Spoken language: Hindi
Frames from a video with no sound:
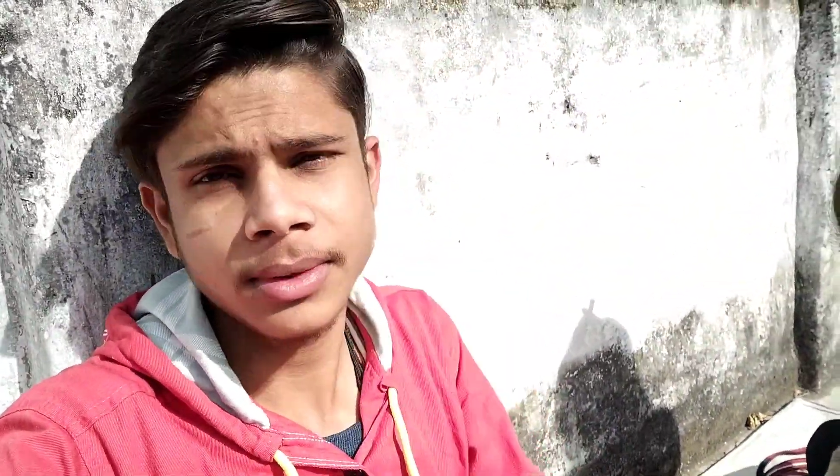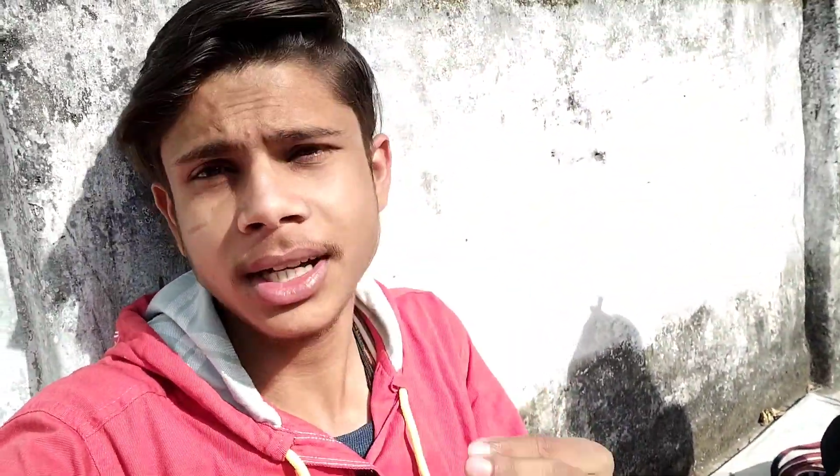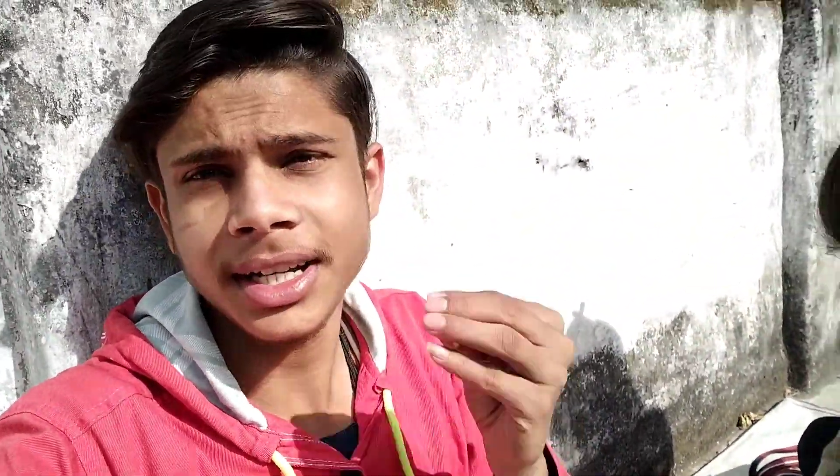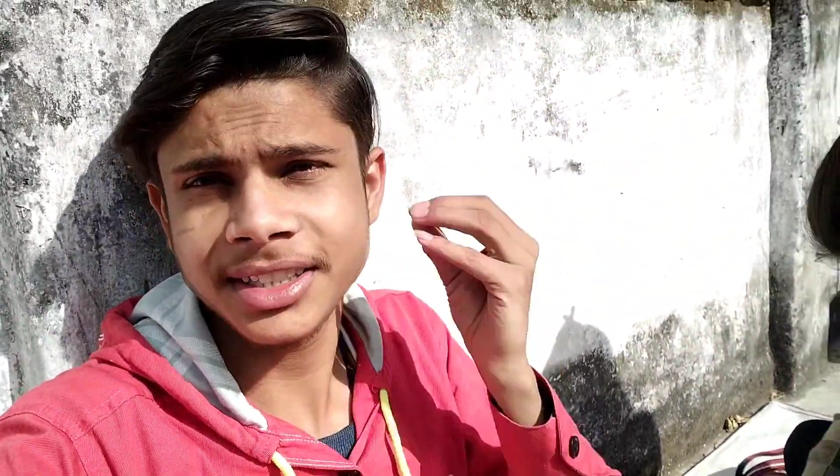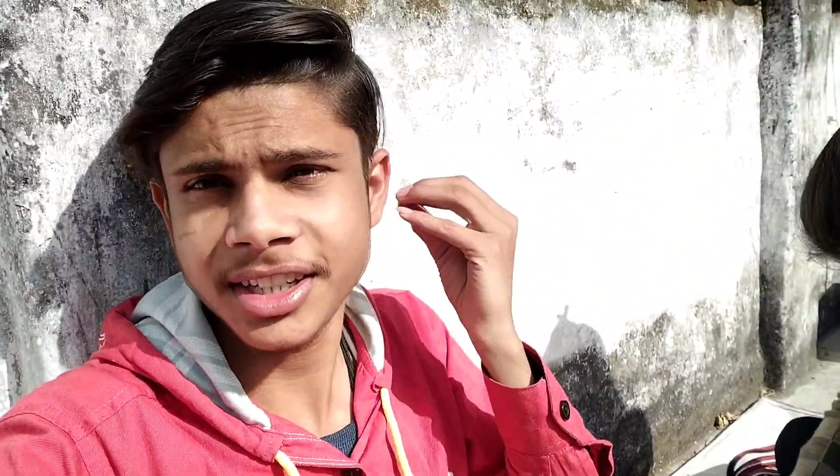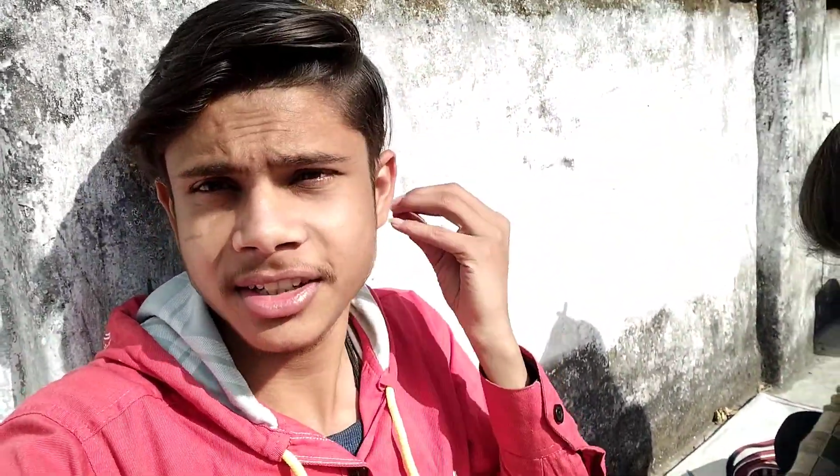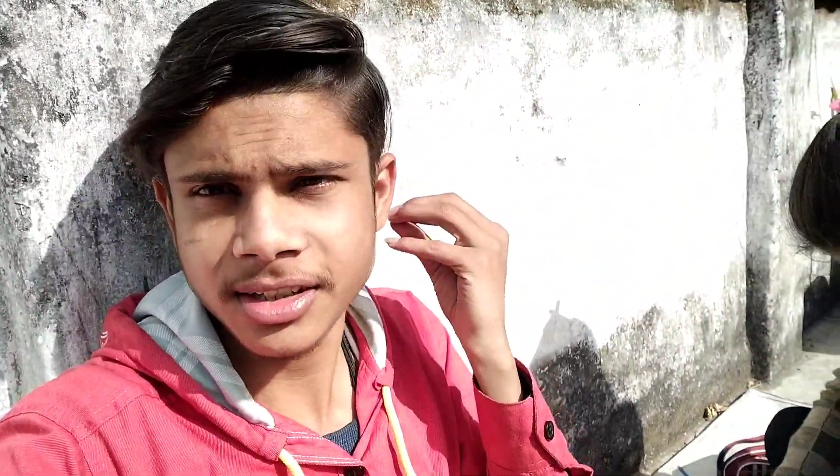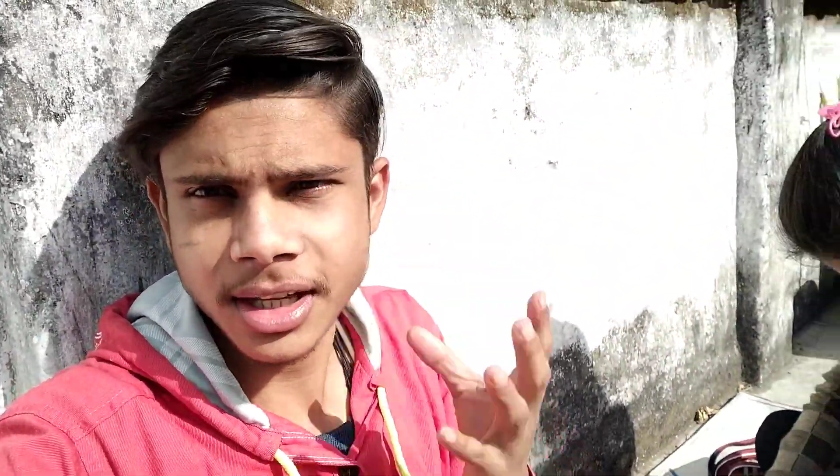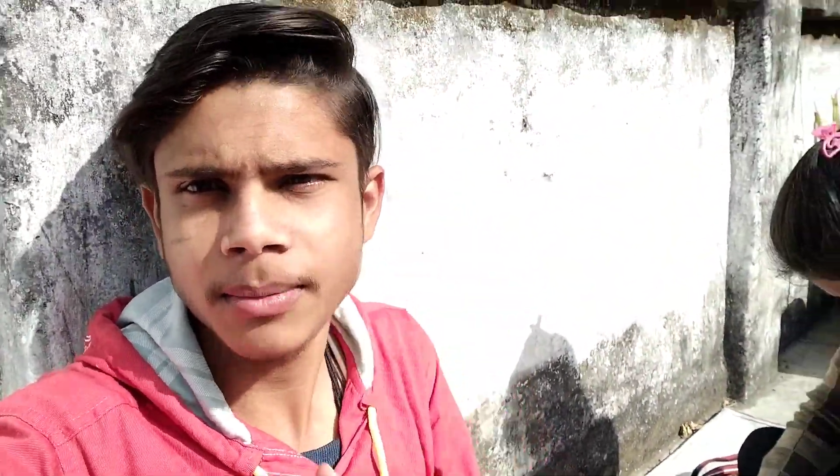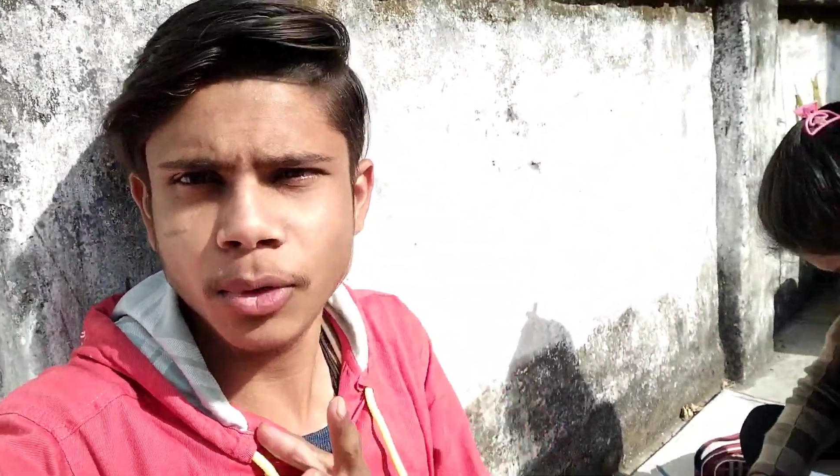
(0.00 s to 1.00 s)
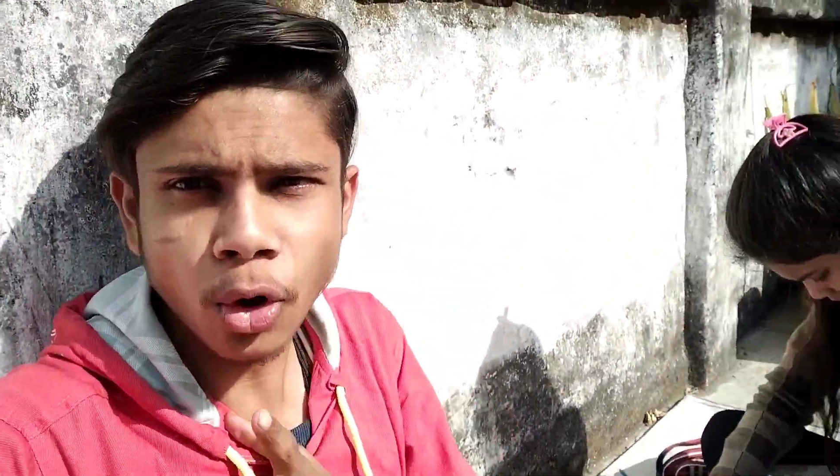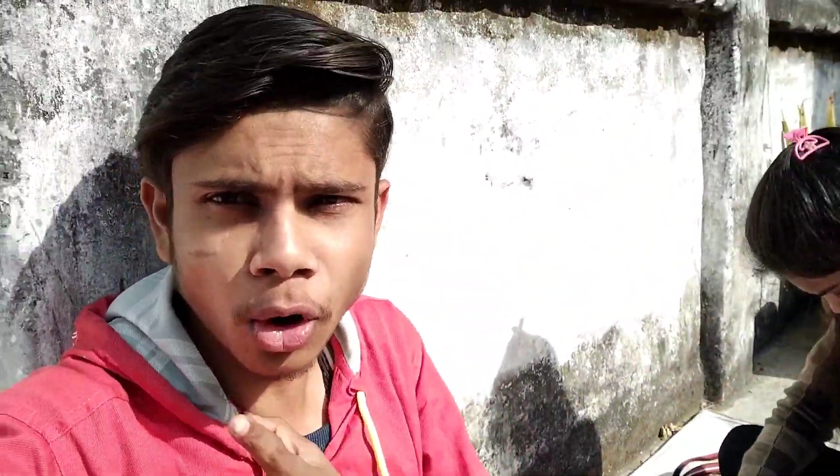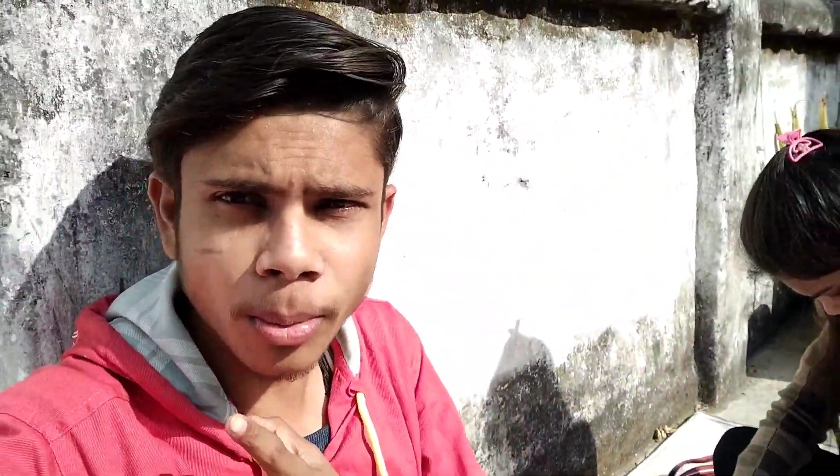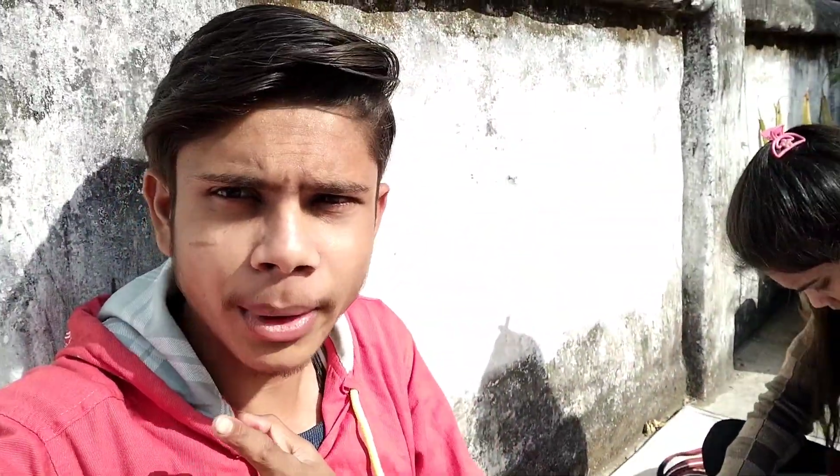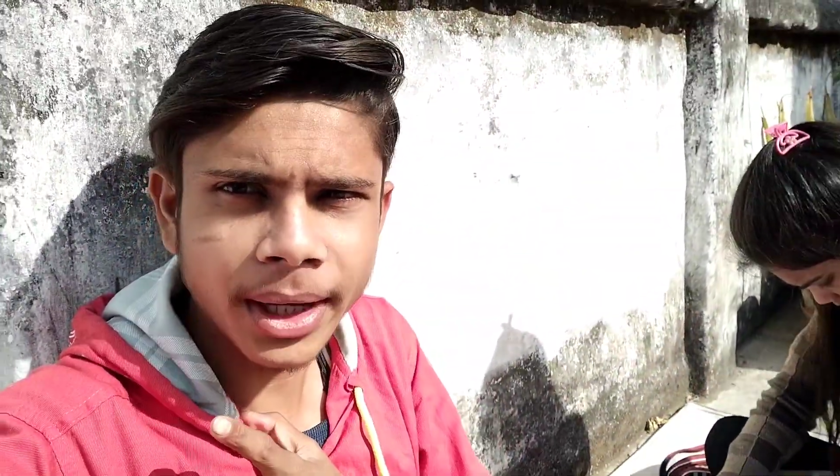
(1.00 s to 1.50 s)
सभी का आज के इस नए
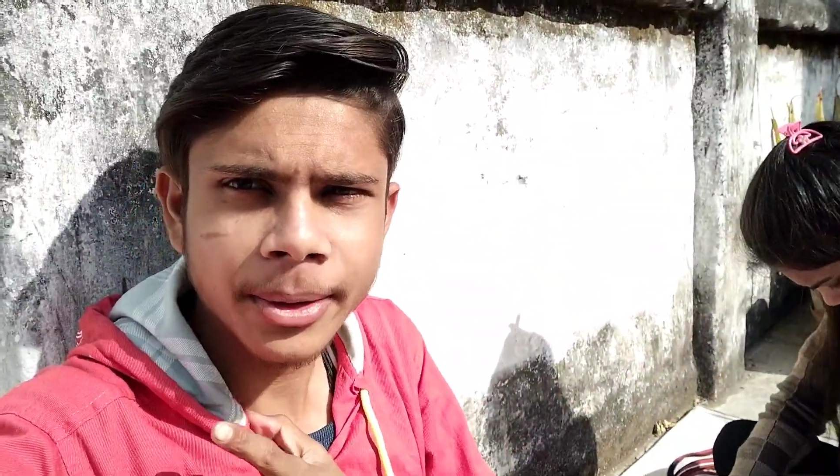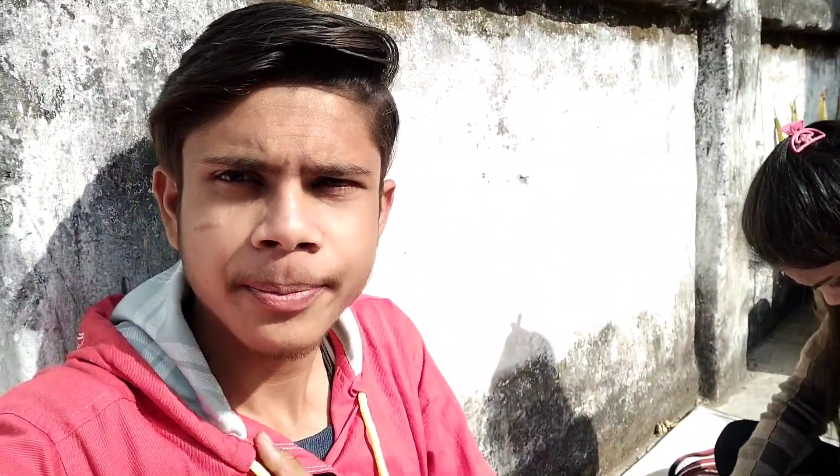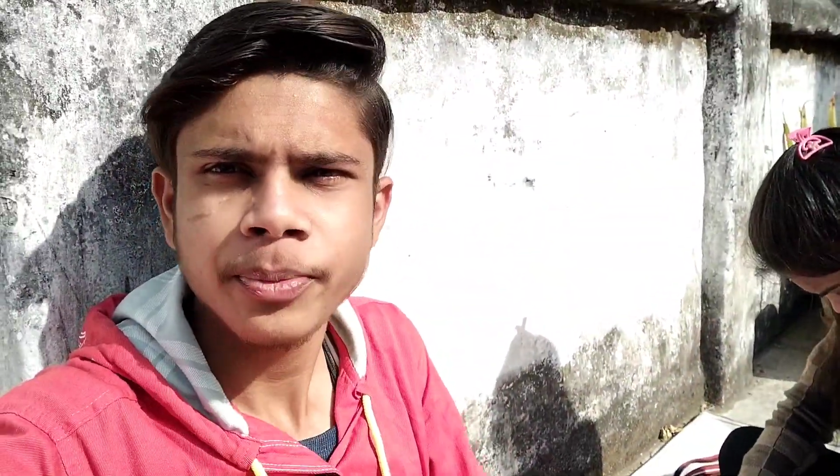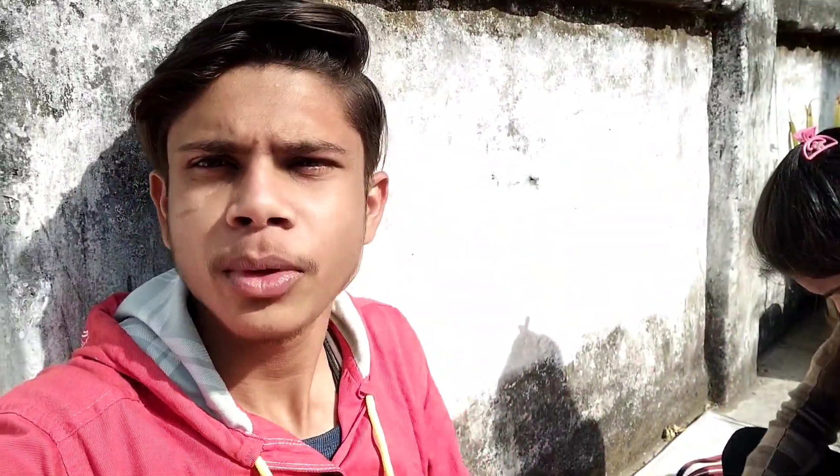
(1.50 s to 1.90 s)
ब्लॉग में